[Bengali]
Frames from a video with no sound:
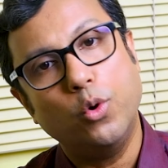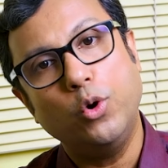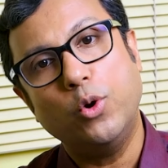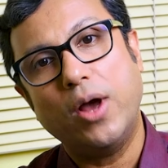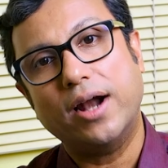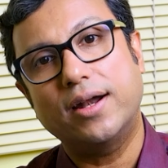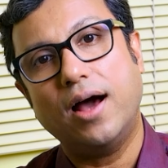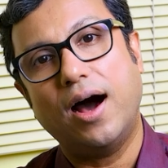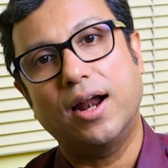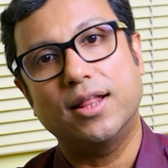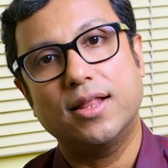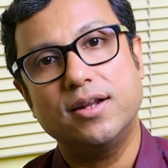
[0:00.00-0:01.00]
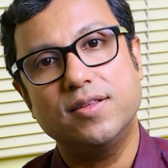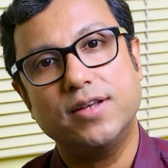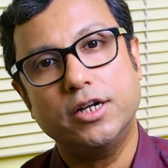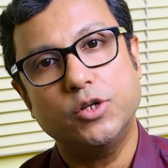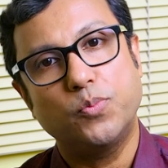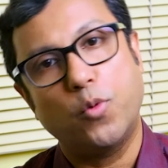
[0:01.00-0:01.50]
অন্য একটা আলাদা
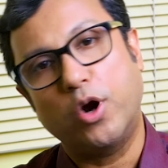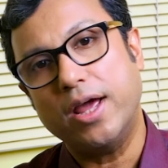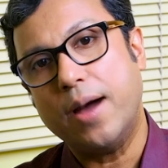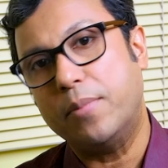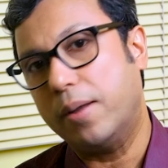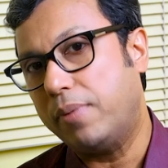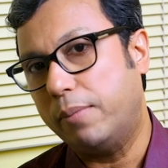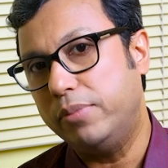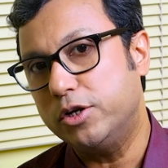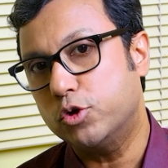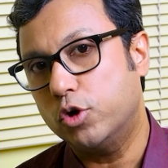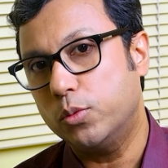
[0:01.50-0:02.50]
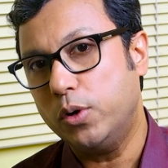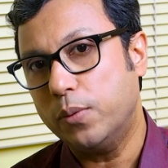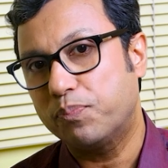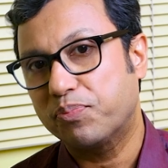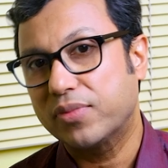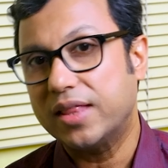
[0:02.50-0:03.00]
রিসার্চ পরে আমরা পাবলিশ করব
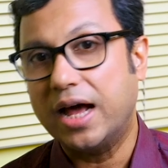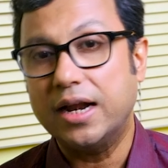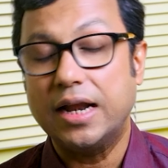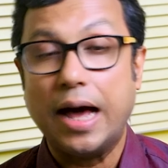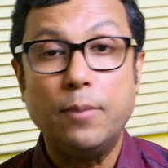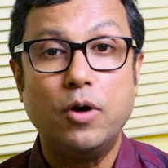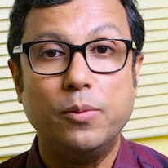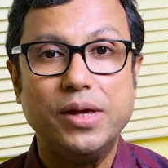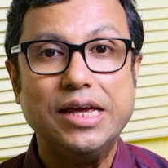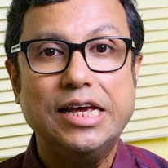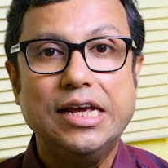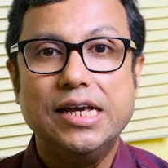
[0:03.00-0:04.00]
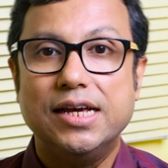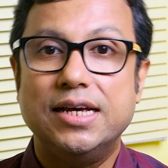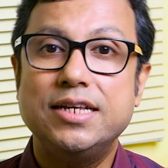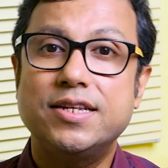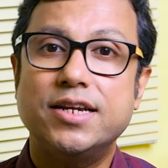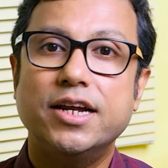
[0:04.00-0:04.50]
তার নাম হবে
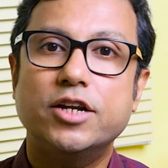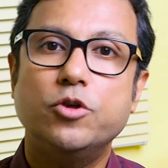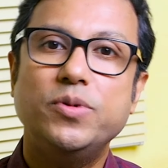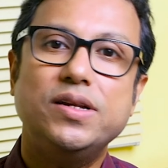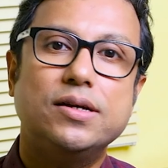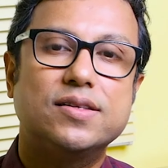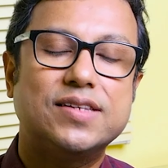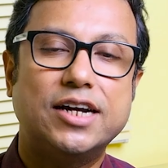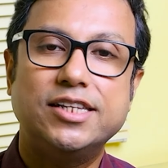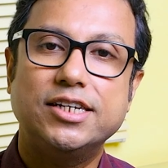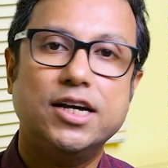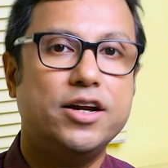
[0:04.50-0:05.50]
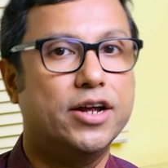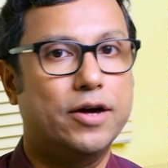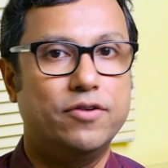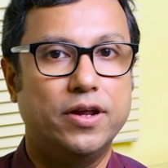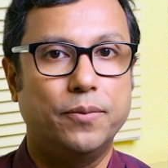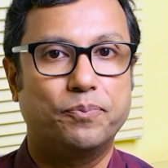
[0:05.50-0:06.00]
হিস্টারেক্টমির সার্জিক্যাল
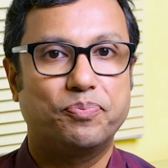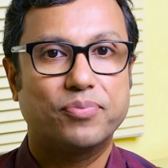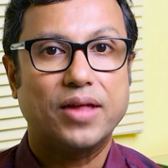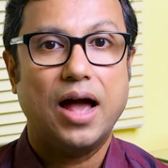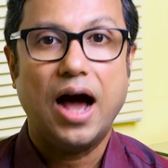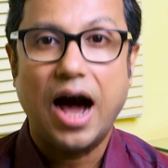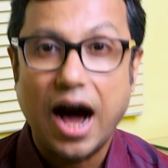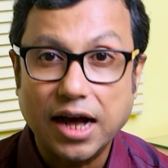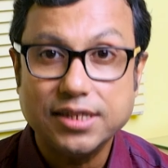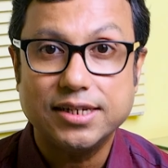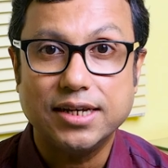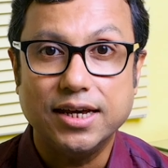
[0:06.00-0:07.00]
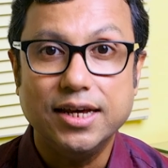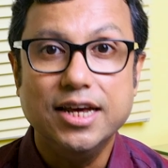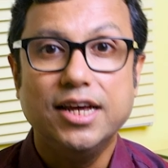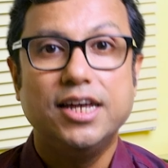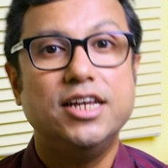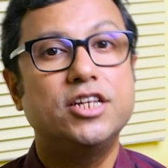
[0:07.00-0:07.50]
রিকভারি আজকে
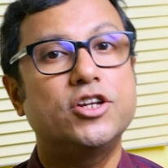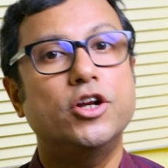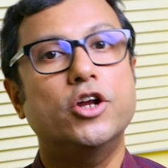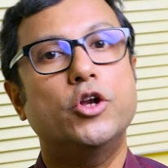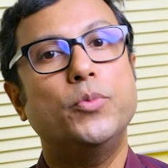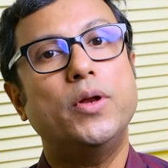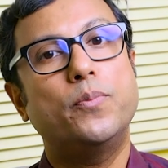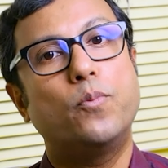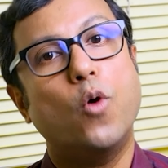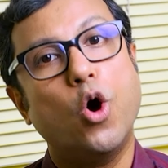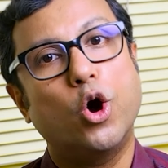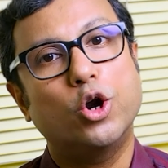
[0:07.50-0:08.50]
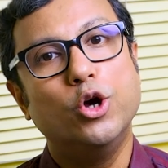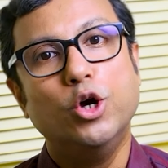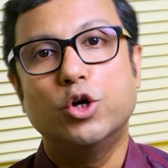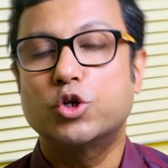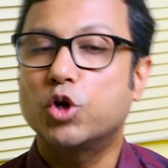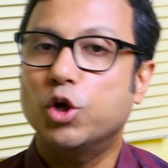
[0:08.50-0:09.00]
হিস্টারেক্টমির পর
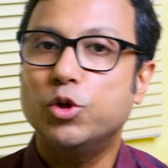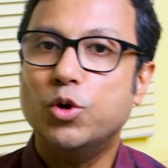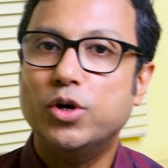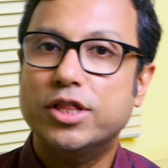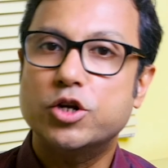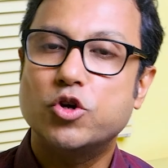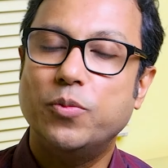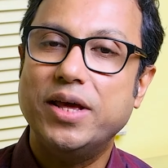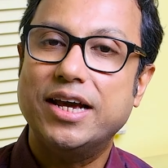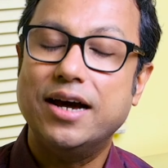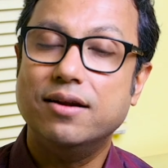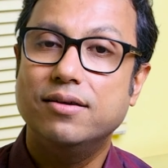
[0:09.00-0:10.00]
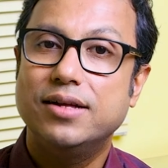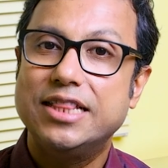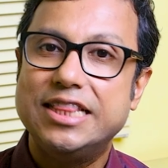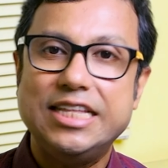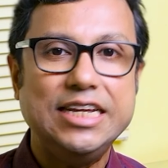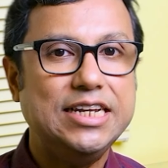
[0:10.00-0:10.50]
সতর্কতা সমীক্ষার
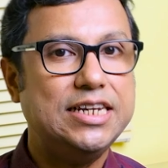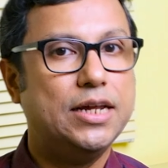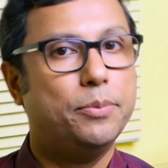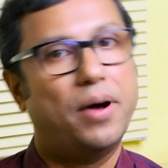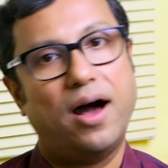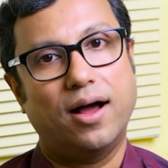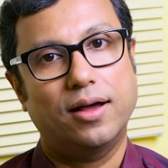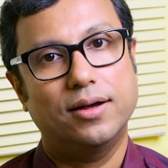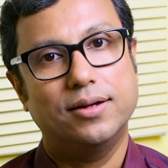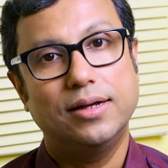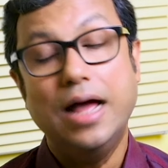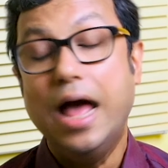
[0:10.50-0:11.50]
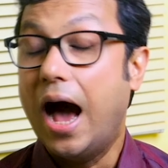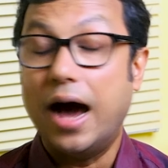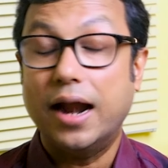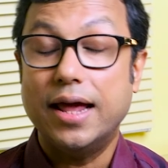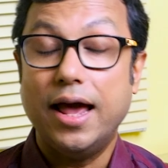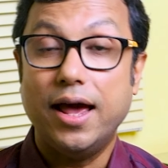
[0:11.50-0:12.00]
তিনটে ভাগ
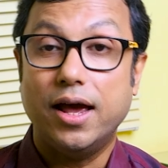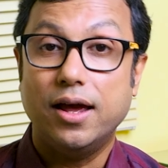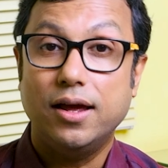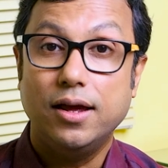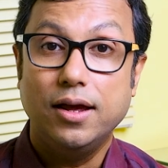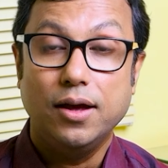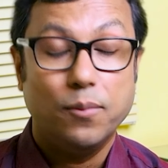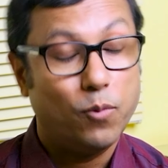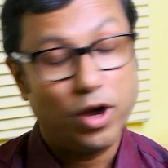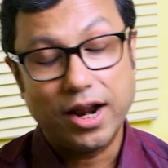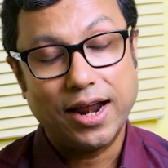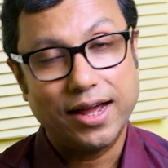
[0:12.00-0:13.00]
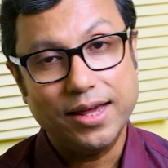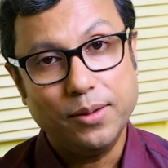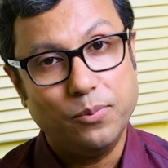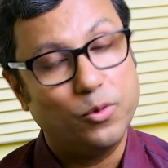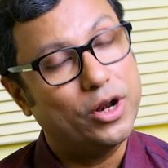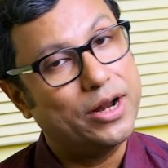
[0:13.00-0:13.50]
আর হ্যাঁ বলার আগে
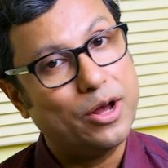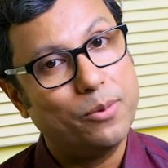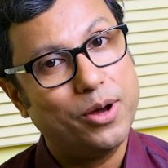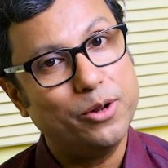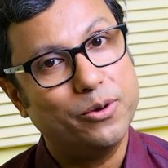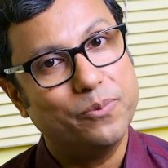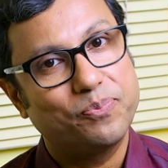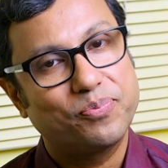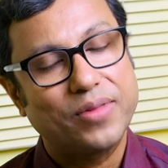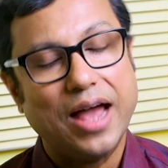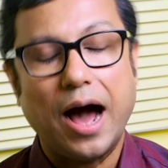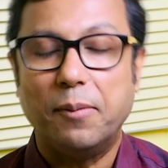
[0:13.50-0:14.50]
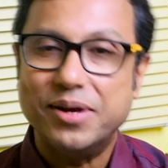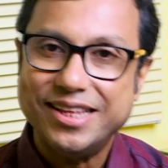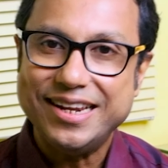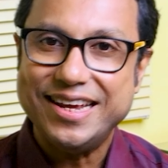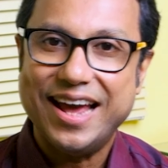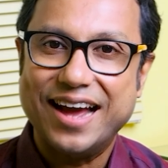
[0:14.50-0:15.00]
বলে নেওয়া ভালো
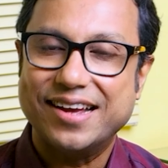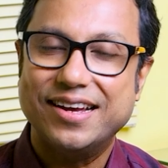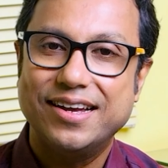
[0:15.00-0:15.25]
আমাদেরই এক